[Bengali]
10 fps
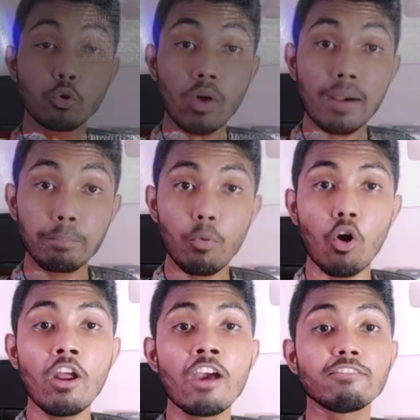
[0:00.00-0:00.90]
ঢোকার পর
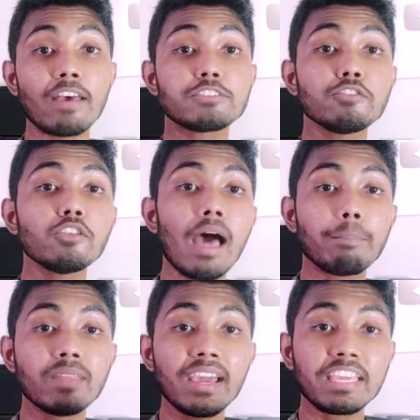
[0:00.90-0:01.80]
ফার্স্ট অফ অল
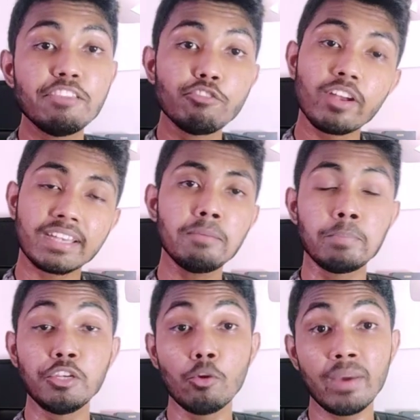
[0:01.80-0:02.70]
আপনারা গিভওয়ের একটি
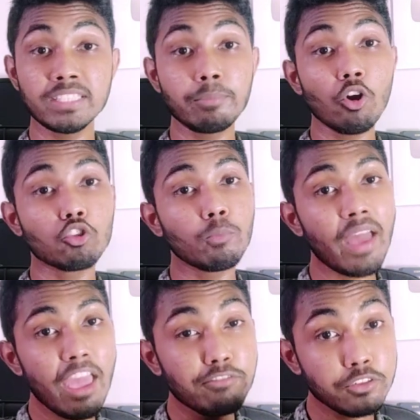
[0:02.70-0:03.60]
ভিডিও পেয়ে যাবেন অথবা
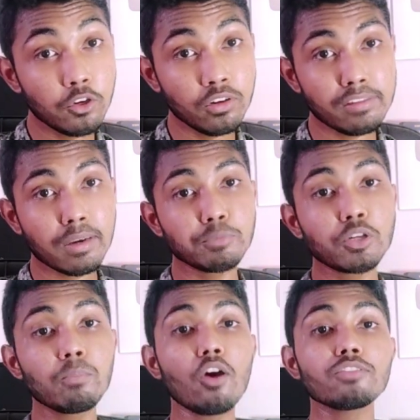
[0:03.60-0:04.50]
এই ভিডিও ডিসক্রিপশন
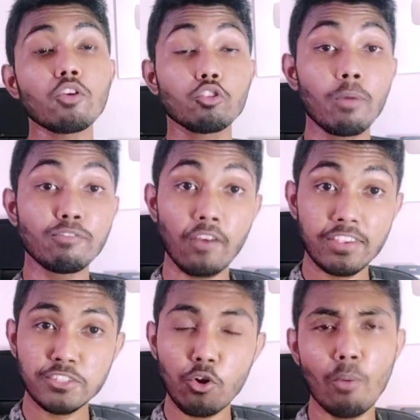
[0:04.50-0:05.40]
বক্স অথবা
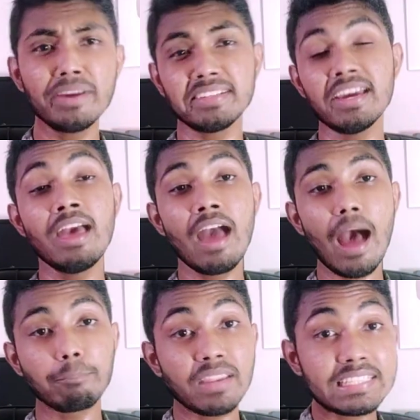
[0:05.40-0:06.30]
ফার্স্ট কমেন্টে
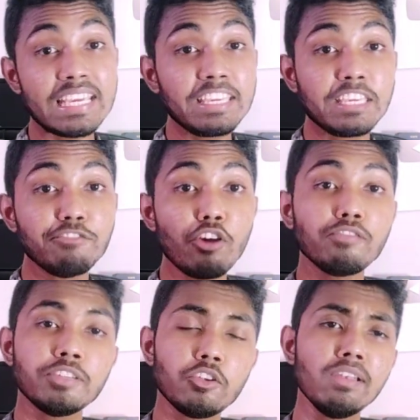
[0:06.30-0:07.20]
আপনারা সেই গিভওয়ে
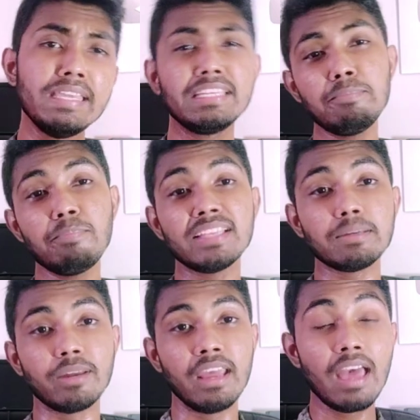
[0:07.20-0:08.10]
ভিডিওর লিঙ্কটি পেয়ে
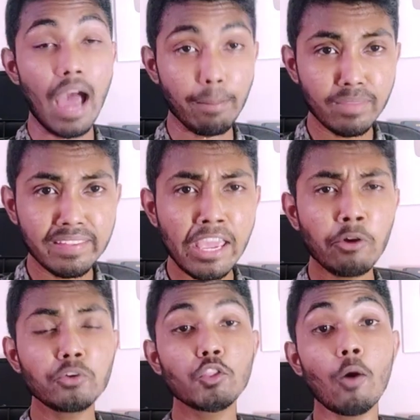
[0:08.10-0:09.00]
যাবেন আপনাদেরকে
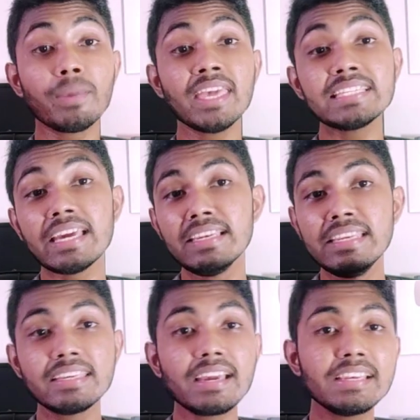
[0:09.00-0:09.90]
করতে হবে কি সেই
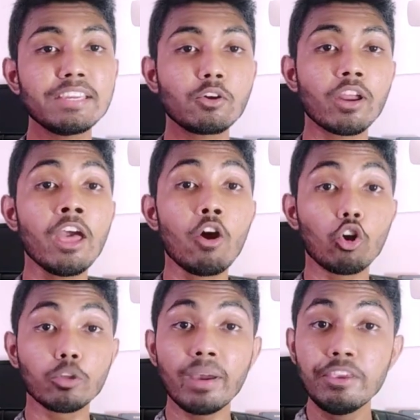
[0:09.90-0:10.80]
লিঙ্কে ক্লিক করে
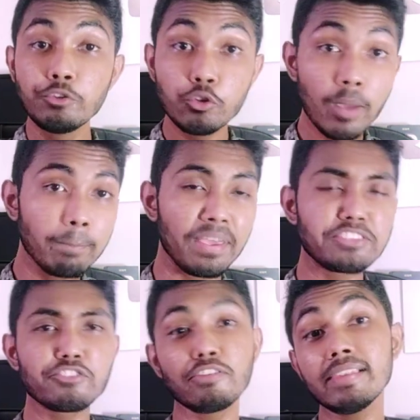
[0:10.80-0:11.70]
অথবা ইউটিউবে
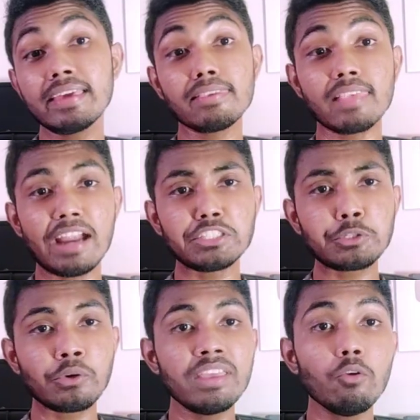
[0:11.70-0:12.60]
বেস্ট অফ অল লিখে সার্চ
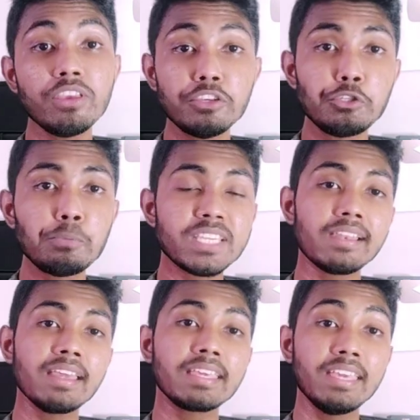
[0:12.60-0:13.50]
করে ওই ইউটিউব
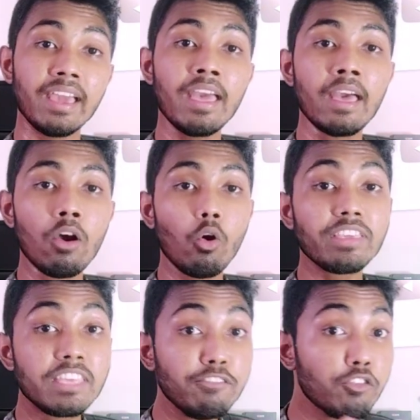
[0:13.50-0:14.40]
চ্যানেলে গিয়ে ওই
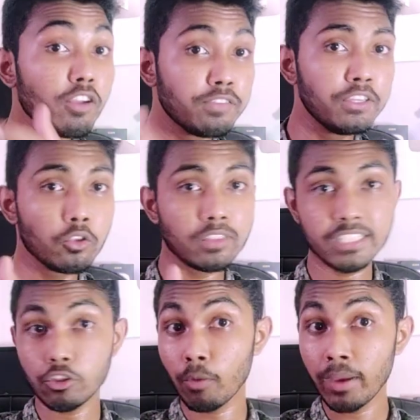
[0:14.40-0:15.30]
গিভওয়ের ভিডিওতে
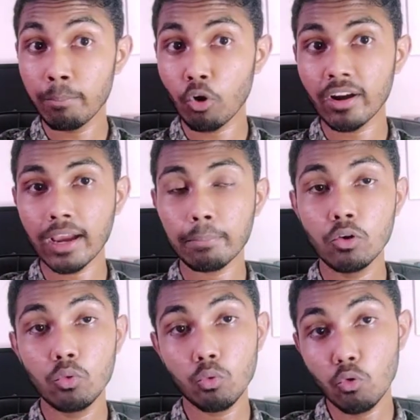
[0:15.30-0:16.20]
যেতে হবে মনে রাখবেন
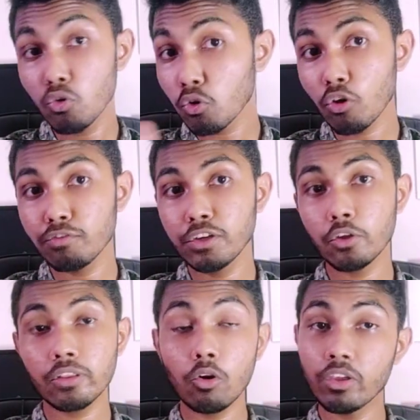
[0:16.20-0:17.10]
অন্য কোনো
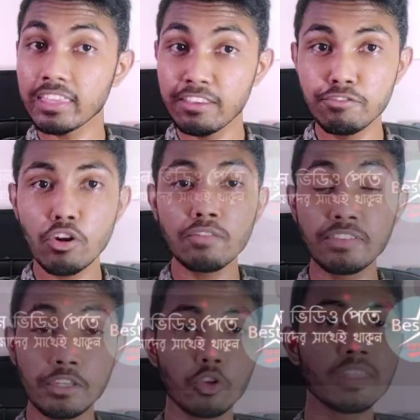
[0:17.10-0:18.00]
ভিডিওতে না ওই গিভওয়ের
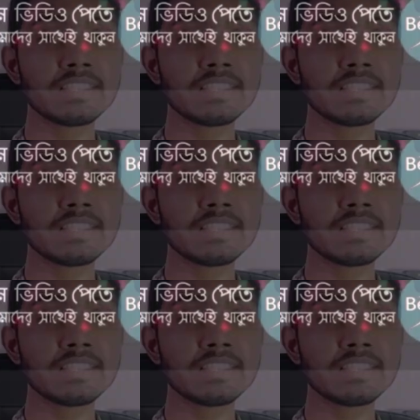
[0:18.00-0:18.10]
ভিডিওতে